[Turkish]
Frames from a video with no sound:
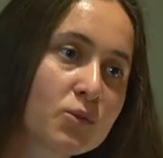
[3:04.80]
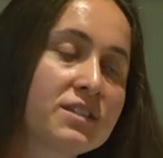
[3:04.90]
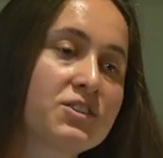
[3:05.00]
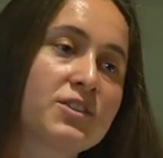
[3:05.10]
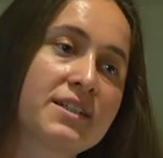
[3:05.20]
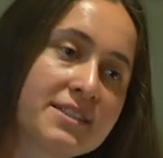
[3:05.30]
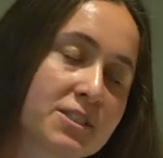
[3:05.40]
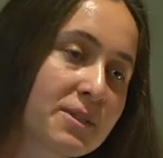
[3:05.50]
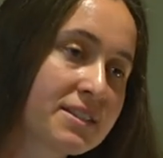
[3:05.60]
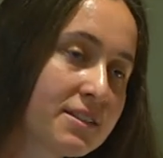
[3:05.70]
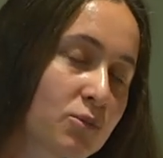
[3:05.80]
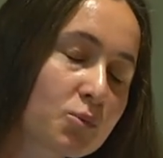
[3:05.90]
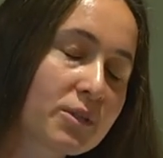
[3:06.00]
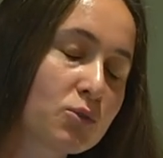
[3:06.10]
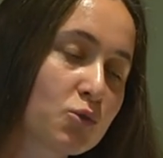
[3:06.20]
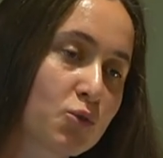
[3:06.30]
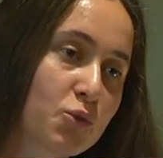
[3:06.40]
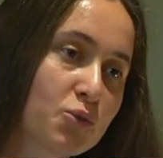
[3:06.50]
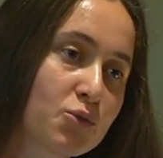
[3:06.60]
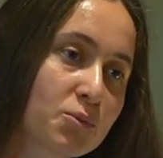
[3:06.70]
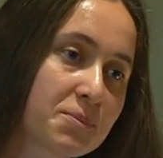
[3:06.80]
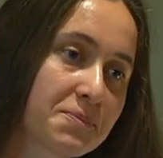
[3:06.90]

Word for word: üreticilerin hizmetini sunmayı düşünüyoruz.